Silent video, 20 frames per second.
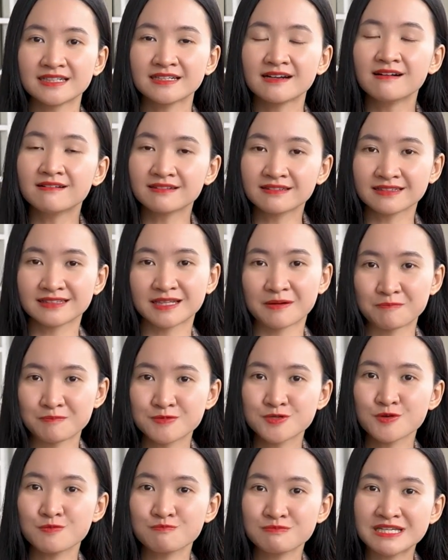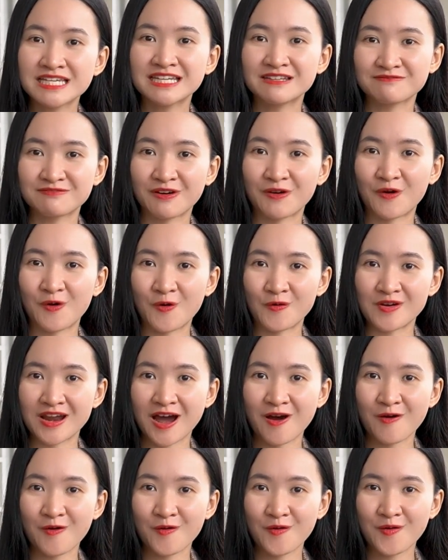ngừng tập trung nhìn vào khổ
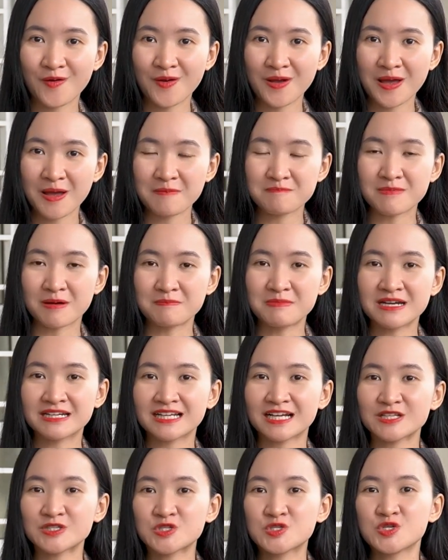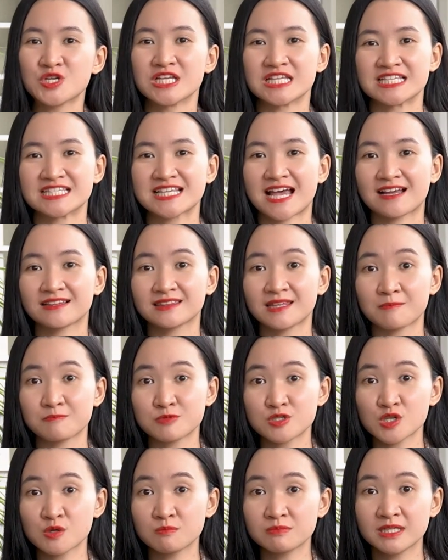đau mà biết cách chuyển sang tập
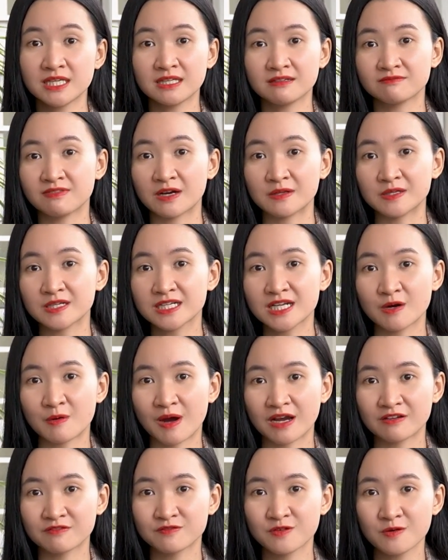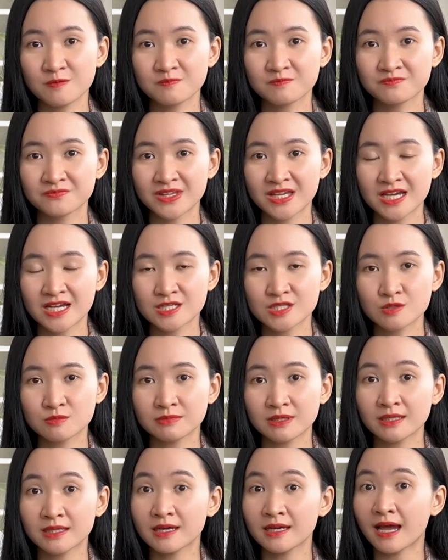trung nhìn vào những điều hạnh phúc
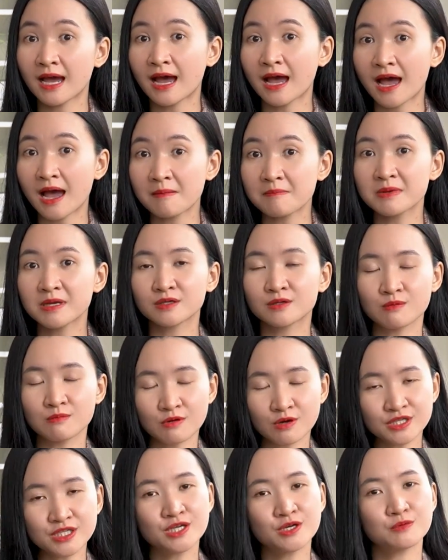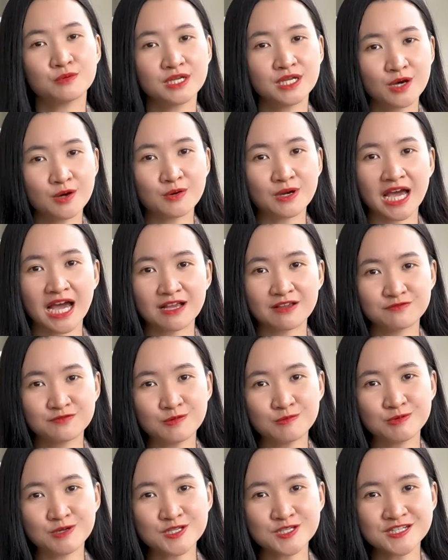chúng ta thấy à mình cũng có nhiều điều để hạnh
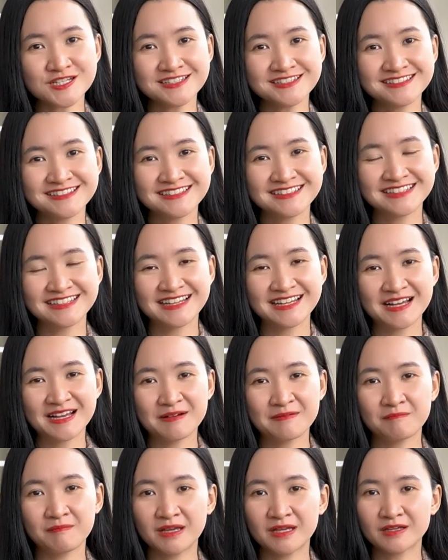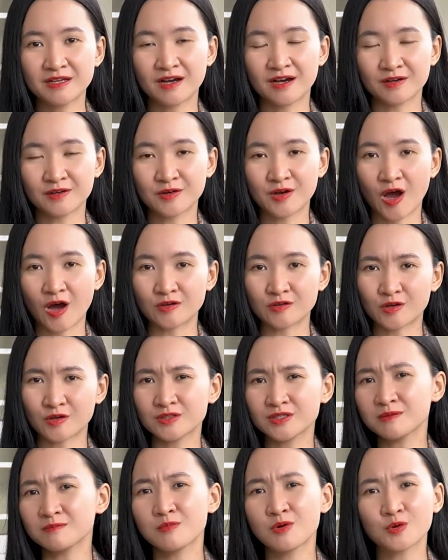phúc đó chứ mình ờ, còn
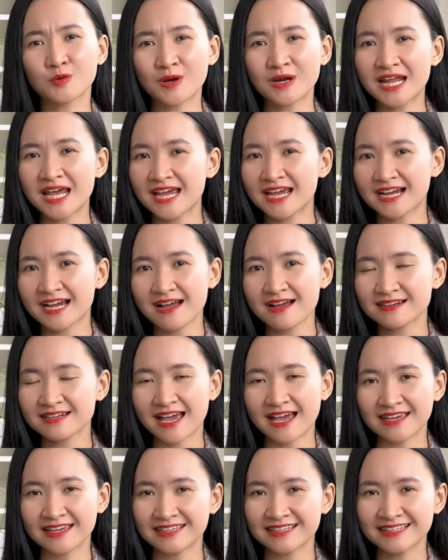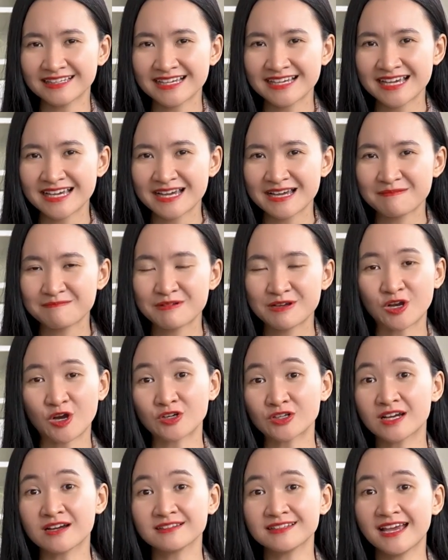có những mối quan hệ khác này mình
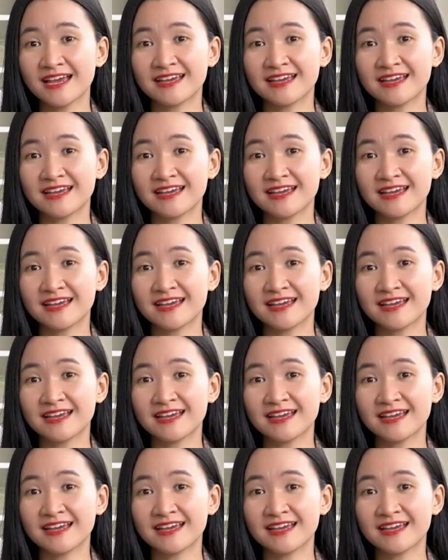còn cơ